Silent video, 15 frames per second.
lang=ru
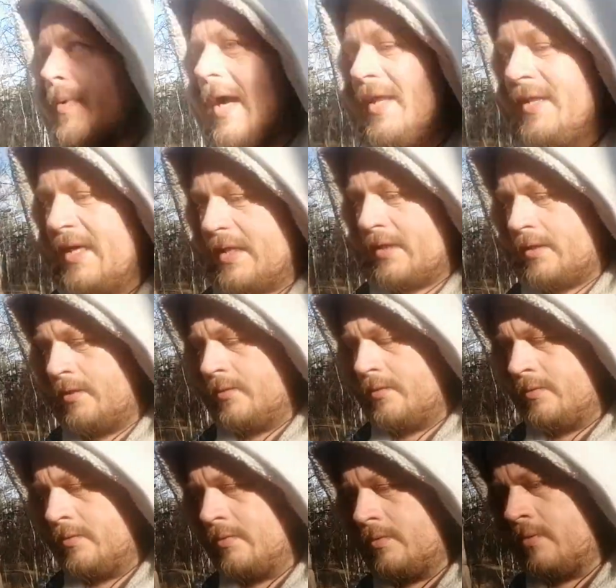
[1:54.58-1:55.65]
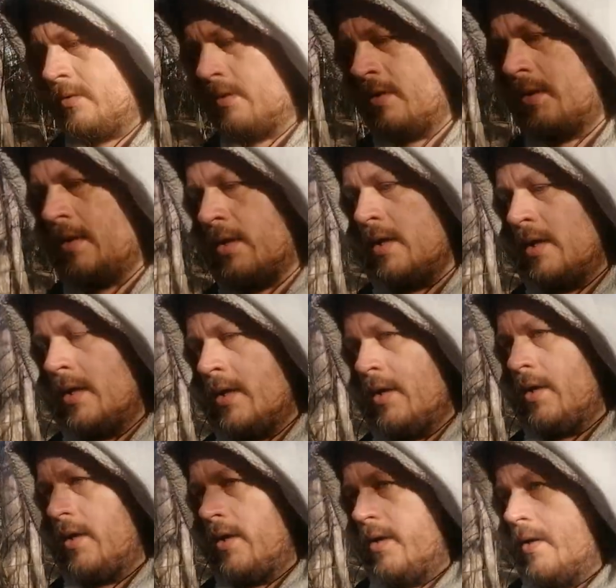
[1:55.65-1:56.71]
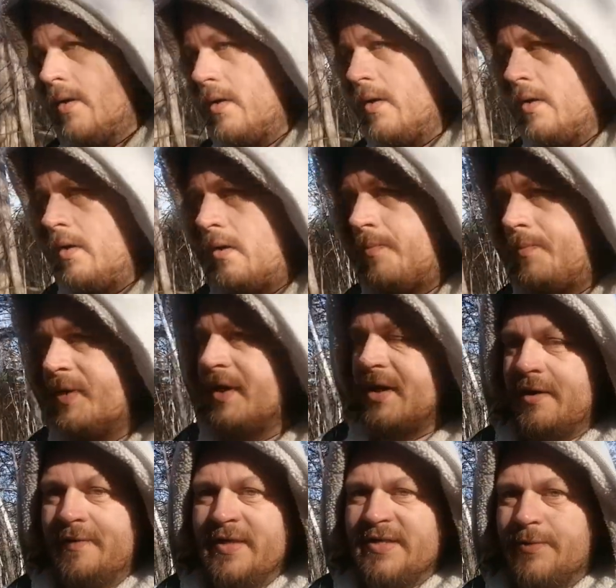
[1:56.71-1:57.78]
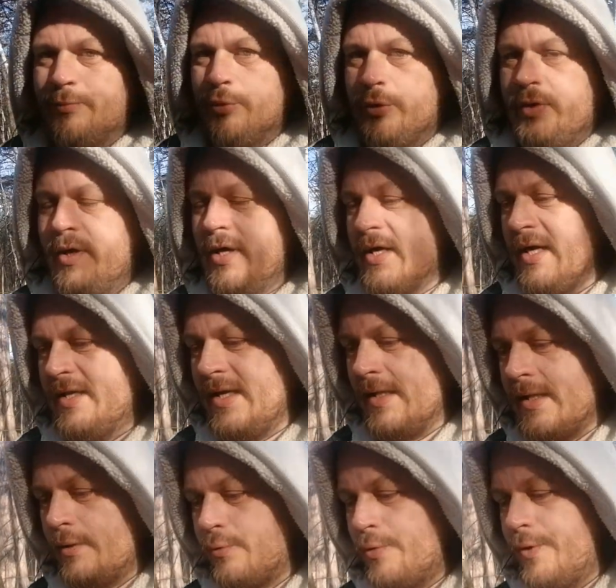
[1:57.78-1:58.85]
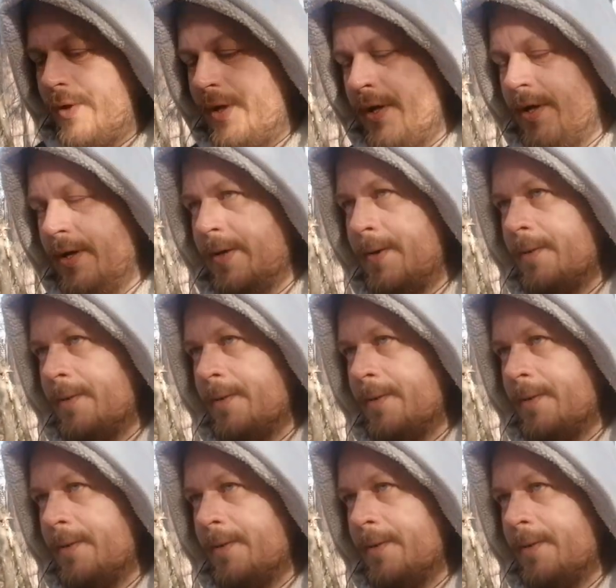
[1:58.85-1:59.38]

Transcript: канал э, перекрываться будет. Канал, который